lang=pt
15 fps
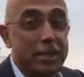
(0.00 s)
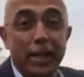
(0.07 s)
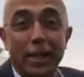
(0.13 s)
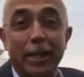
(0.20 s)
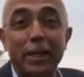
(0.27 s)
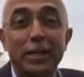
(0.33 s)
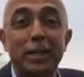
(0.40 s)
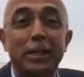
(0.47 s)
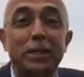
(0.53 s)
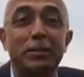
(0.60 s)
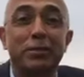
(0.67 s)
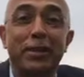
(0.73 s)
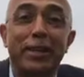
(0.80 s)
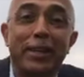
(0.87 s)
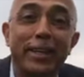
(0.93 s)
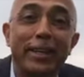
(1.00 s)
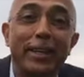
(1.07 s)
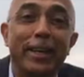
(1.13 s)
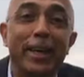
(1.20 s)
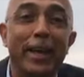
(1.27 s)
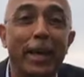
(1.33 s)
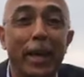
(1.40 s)
serrinha que se vê
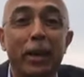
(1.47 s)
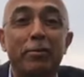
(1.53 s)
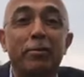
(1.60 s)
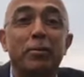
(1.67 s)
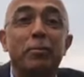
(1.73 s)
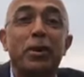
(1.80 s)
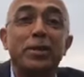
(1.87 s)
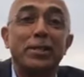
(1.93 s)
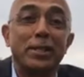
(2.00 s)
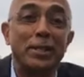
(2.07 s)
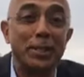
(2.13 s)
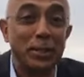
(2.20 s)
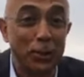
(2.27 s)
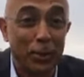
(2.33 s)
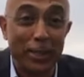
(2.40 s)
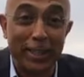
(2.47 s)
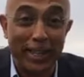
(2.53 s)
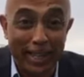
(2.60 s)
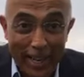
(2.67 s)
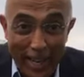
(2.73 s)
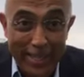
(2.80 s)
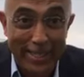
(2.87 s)
ali é a famosa Senhora da
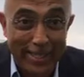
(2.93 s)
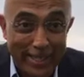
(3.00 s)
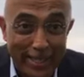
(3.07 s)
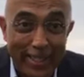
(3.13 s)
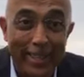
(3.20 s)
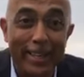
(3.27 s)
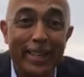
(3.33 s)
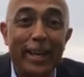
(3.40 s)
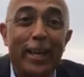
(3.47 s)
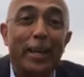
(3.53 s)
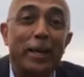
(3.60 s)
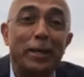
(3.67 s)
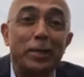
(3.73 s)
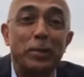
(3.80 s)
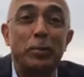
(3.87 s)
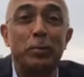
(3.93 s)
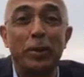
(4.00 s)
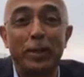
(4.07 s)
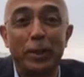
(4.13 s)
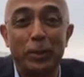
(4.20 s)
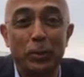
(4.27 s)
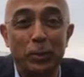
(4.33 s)
Graça, aquela
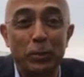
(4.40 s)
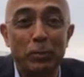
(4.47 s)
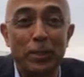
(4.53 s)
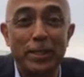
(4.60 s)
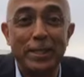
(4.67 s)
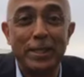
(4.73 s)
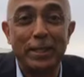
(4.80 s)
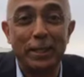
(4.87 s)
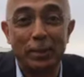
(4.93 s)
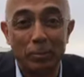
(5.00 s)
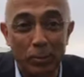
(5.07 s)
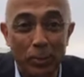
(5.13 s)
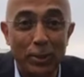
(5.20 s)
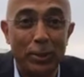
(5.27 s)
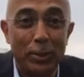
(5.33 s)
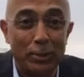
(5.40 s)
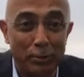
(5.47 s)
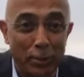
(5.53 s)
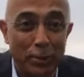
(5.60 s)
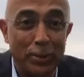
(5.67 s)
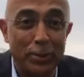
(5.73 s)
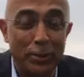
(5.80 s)
subida que costuma decidir muitas
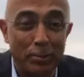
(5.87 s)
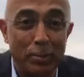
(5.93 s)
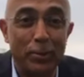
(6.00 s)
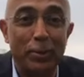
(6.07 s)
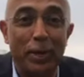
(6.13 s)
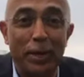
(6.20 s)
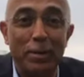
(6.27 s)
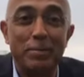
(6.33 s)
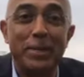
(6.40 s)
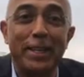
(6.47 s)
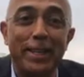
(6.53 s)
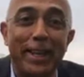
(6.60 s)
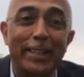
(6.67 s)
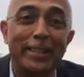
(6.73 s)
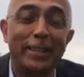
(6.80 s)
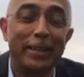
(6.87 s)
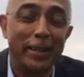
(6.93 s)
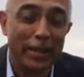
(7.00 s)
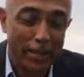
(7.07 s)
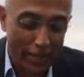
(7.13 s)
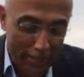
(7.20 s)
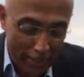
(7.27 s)
voltas a Portugal em bicicleta.
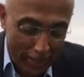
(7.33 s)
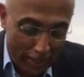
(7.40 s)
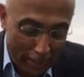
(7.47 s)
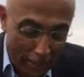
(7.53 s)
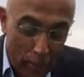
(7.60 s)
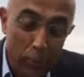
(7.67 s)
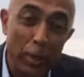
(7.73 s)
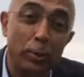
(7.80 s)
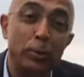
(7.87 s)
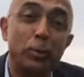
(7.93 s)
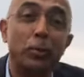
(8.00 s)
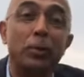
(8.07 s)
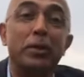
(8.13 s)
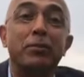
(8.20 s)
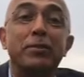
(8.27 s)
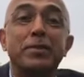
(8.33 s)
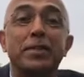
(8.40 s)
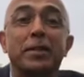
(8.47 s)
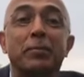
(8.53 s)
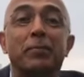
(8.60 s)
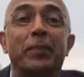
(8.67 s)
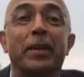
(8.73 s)
Eh, e o que é que eu estou aqui a
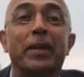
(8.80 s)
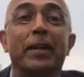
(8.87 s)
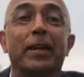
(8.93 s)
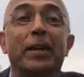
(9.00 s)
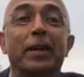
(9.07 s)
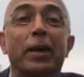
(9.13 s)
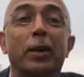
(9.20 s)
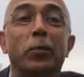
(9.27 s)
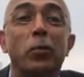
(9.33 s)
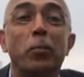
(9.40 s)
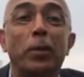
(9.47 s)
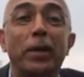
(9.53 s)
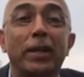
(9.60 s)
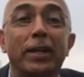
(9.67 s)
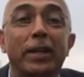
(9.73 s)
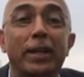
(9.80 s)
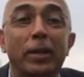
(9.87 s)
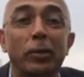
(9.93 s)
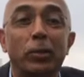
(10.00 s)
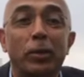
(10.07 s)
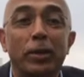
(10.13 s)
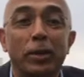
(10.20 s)
fazer? Eh, a cumprir
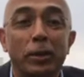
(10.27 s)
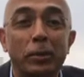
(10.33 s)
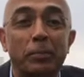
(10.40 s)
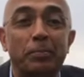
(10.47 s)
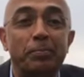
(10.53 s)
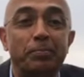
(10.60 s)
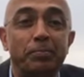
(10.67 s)
aquilo que